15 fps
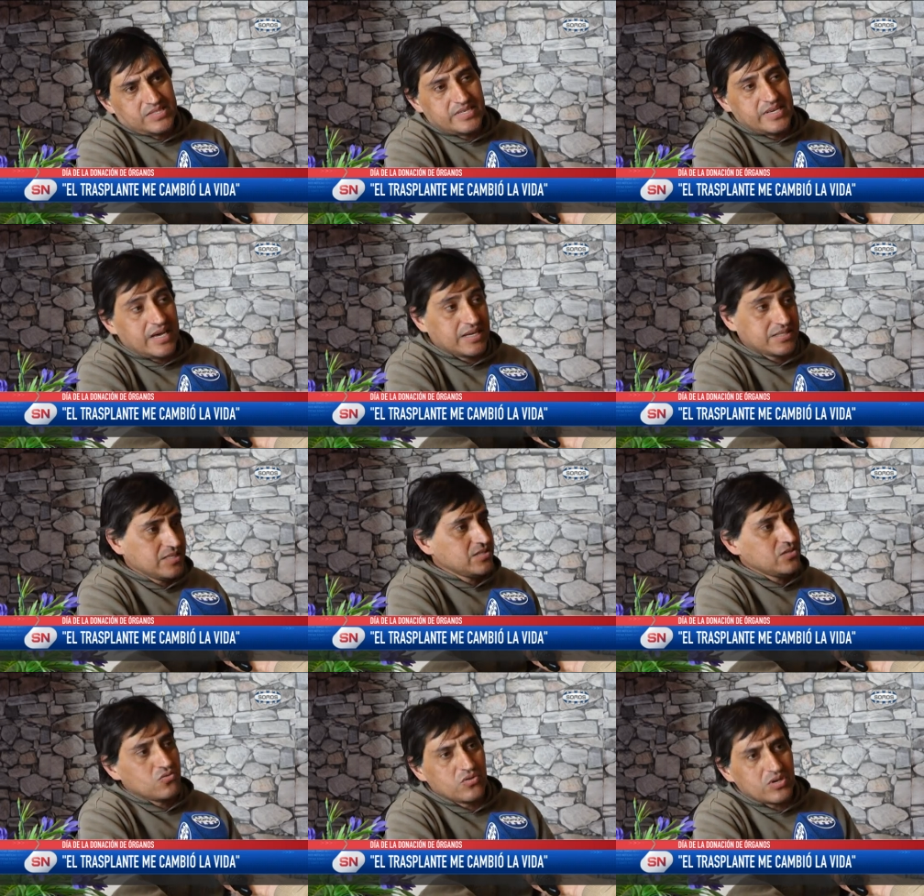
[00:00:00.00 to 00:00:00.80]
Y
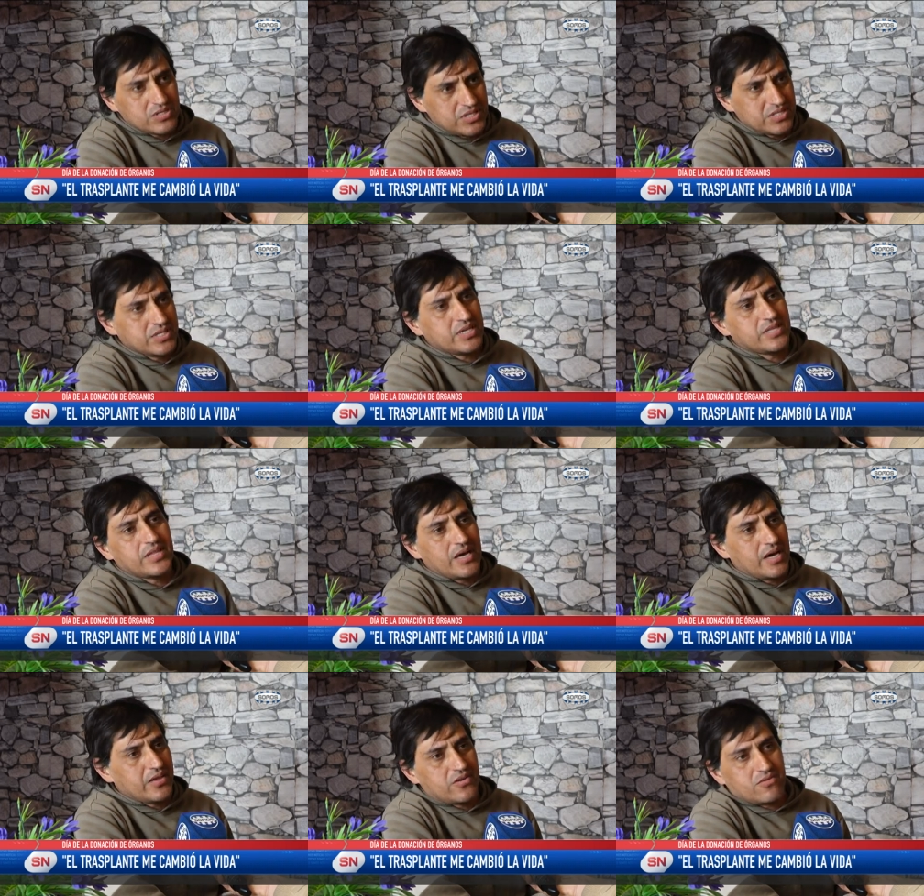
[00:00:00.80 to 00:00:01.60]
así durante
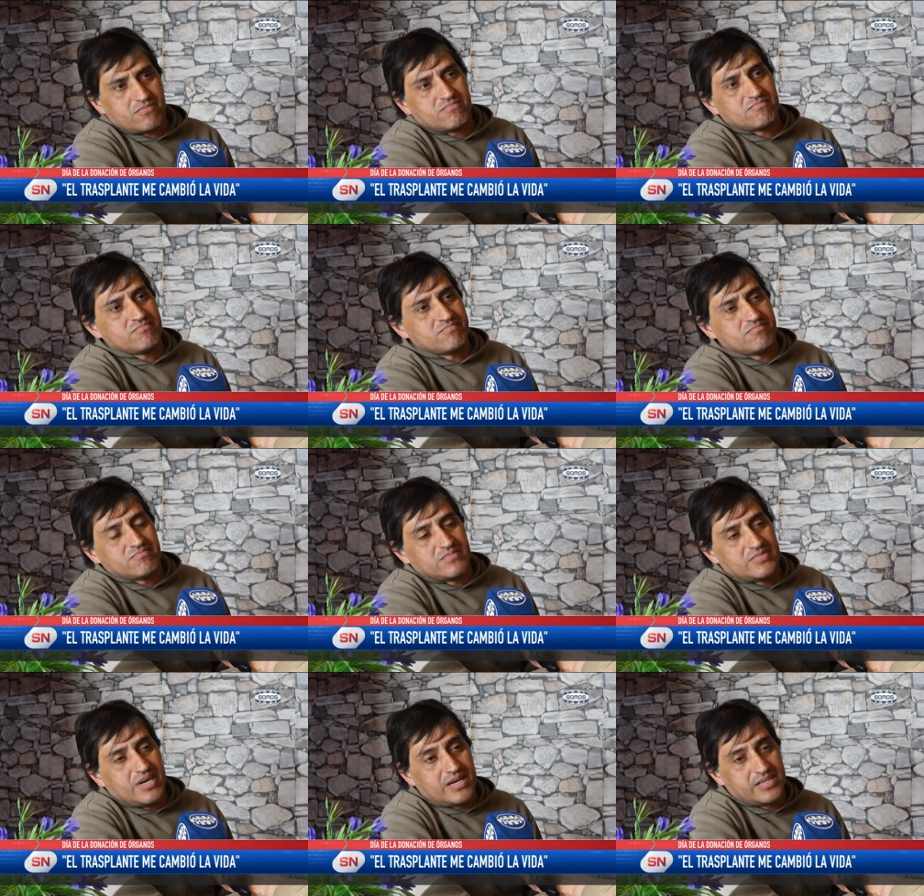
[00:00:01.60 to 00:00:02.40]
siete años.
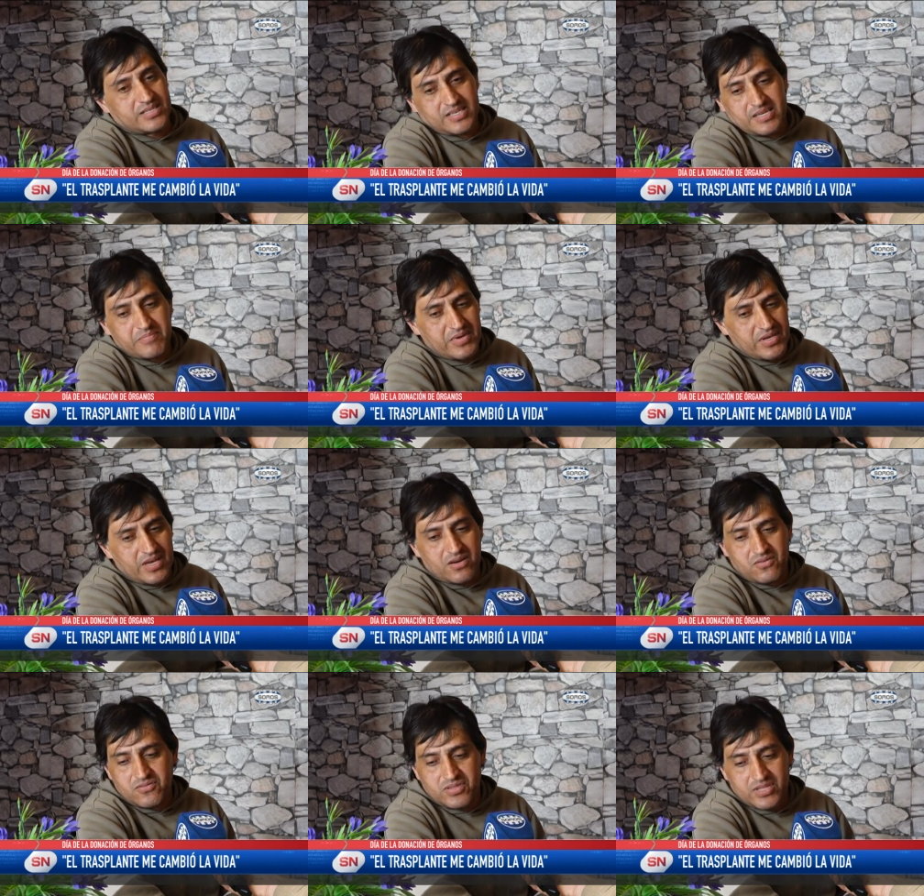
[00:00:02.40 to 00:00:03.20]
Hasta que me
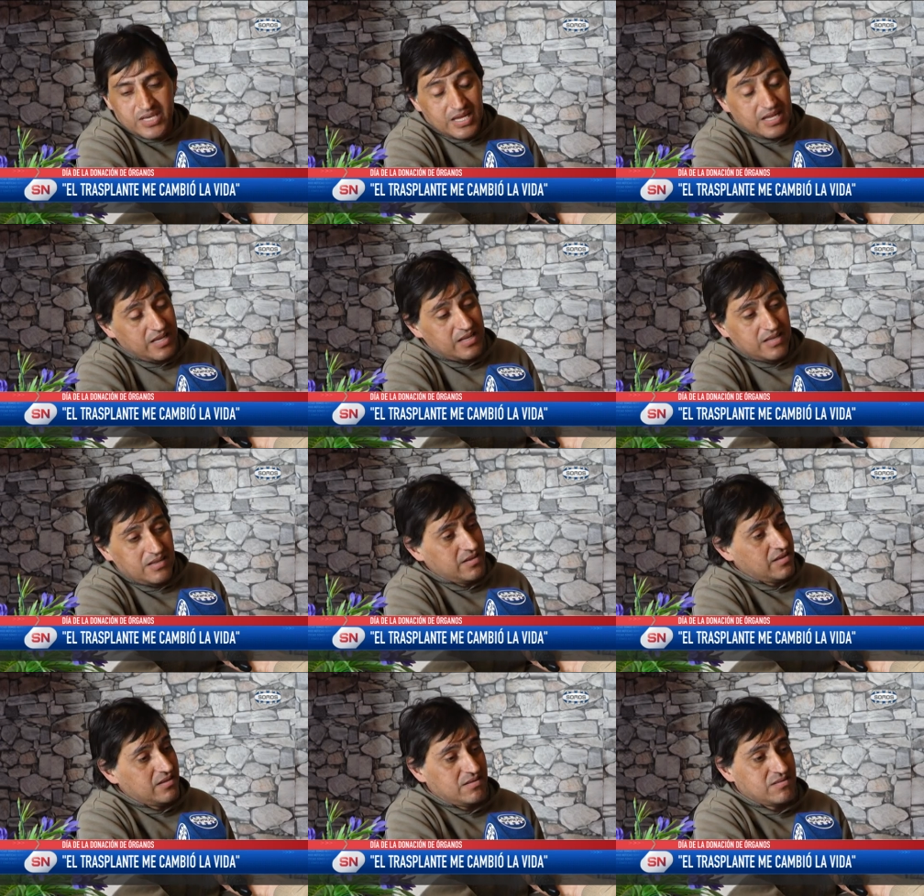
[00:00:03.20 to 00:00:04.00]
llegó un día,
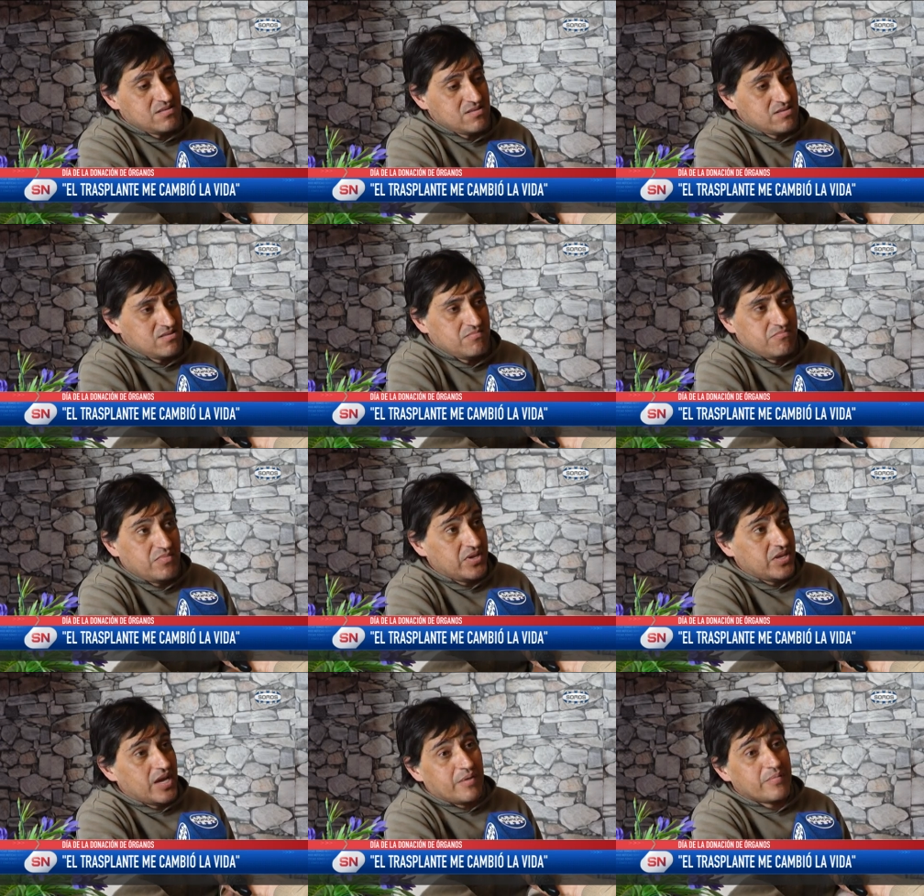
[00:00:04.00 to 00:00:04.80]

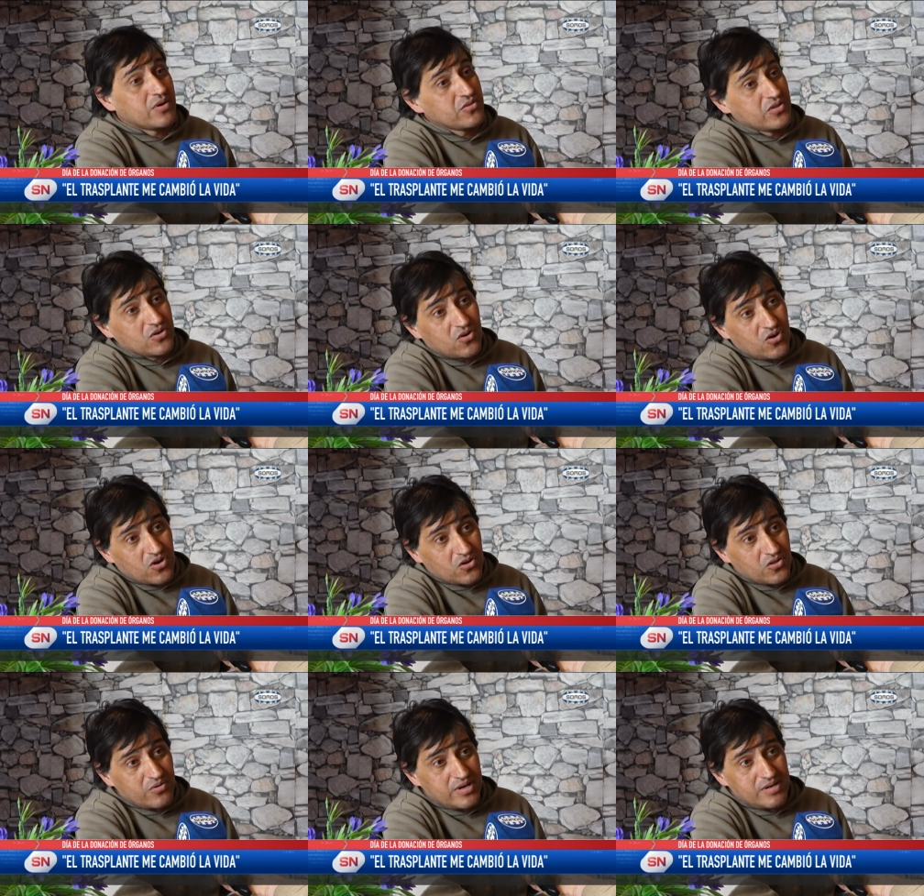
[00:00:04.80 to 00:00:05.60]
me llamaron de
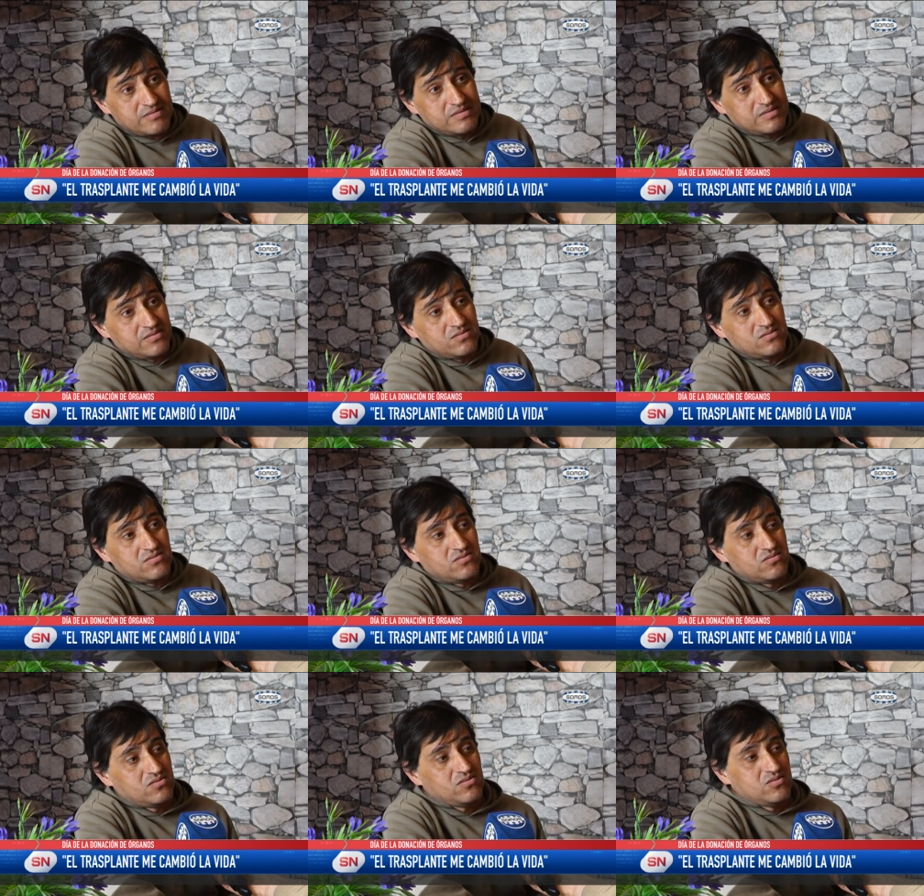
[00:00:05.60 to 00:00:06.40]
Córdoba
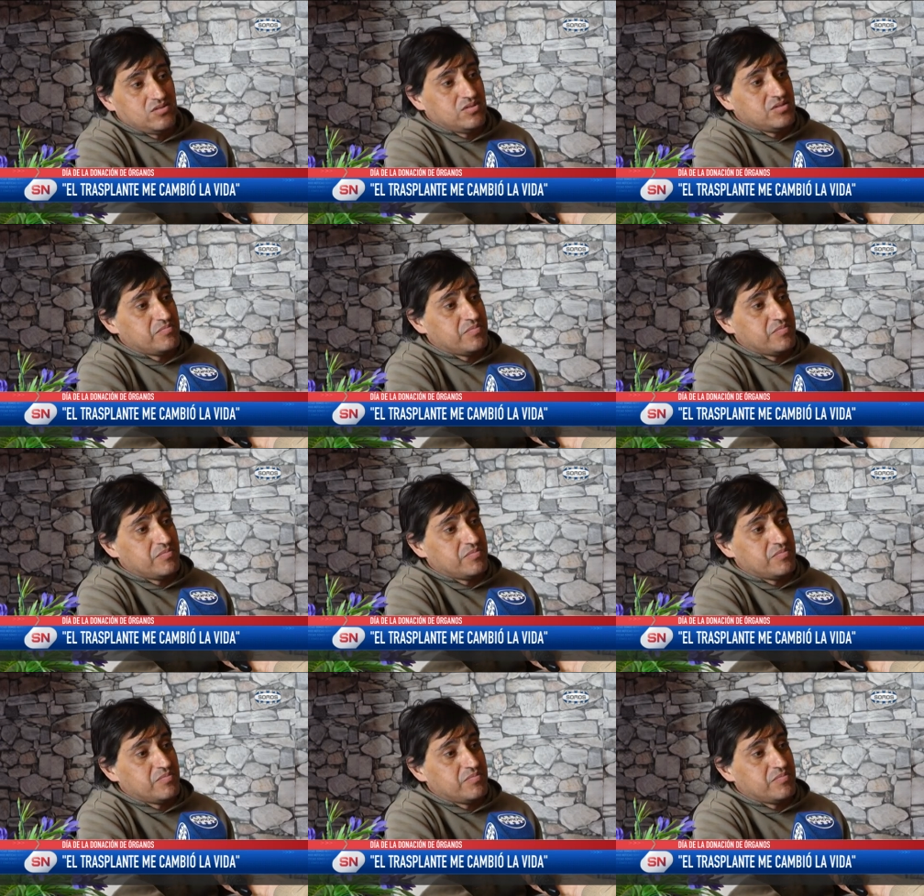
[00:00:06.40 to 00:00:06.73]
y